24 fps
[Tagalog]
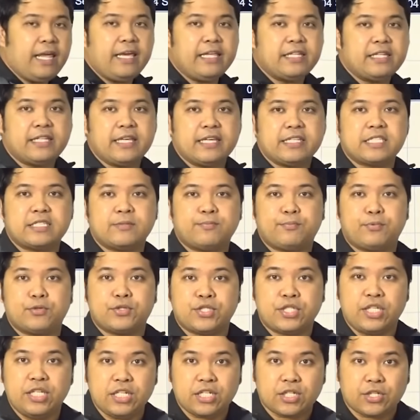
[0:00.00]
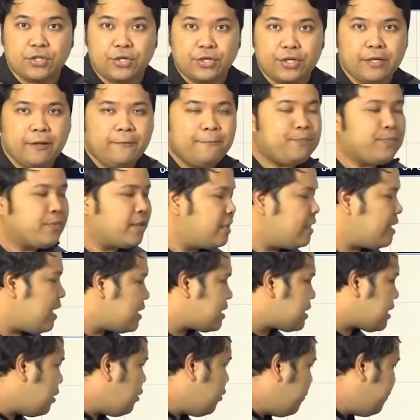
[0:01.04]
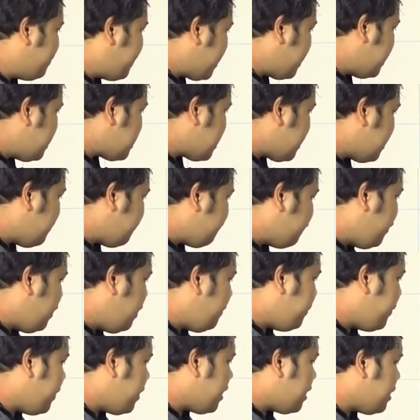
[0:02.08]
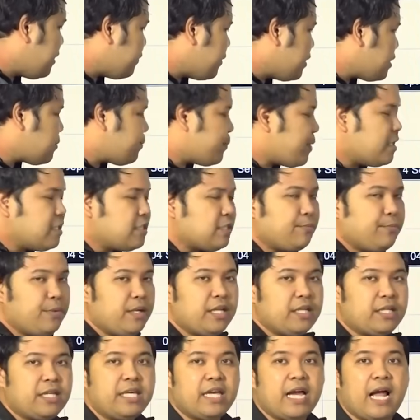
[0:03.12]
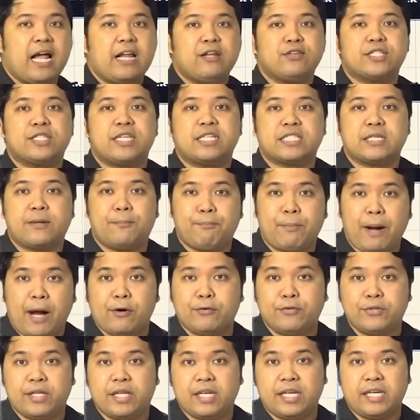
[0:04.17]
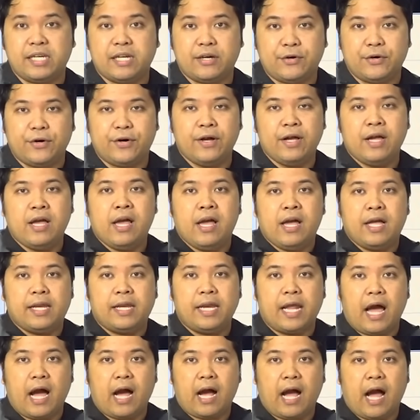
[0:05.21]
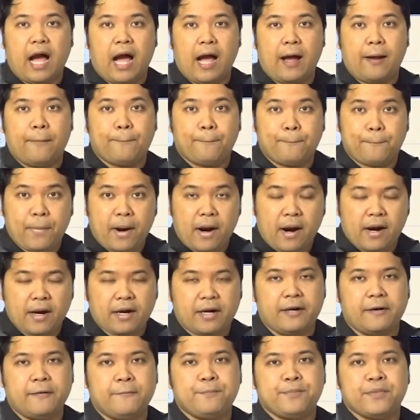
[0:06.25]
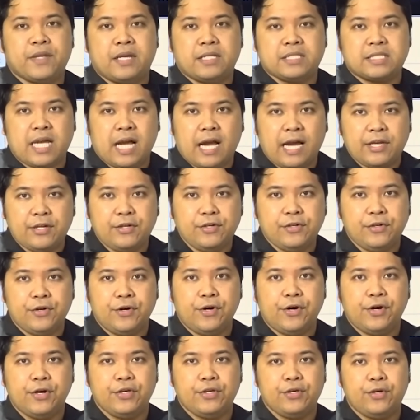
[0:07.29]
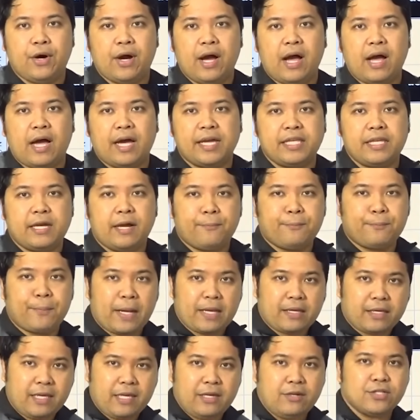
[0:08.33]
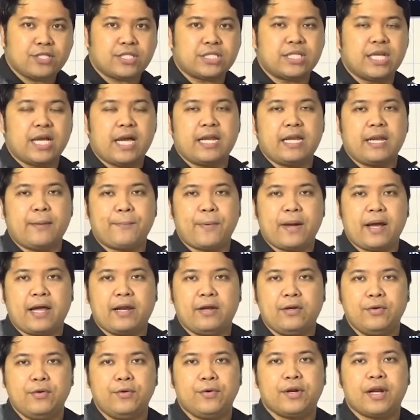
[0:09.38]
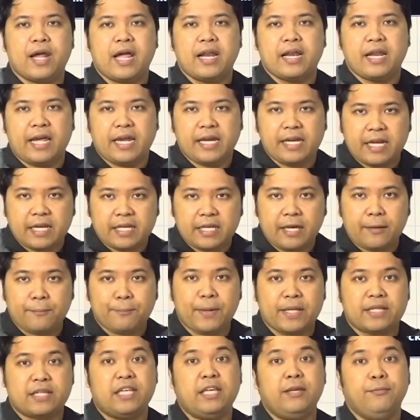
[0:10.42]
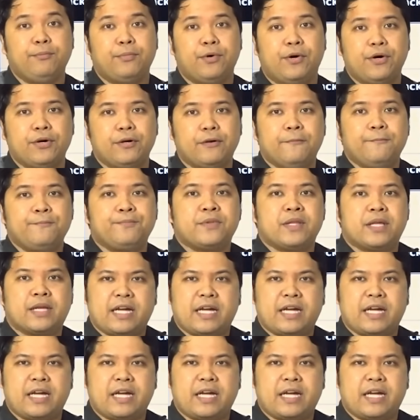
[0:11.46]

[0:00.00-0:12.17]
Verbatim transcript: latest position. Nasa loob pa rin siya ng Philippine Air Responsibility, halos nasa boundary na ho ng uh, PAR. Sa ngayon ho, yung uh, kanyang pagkilos nga na pakanluran ay naging patimog.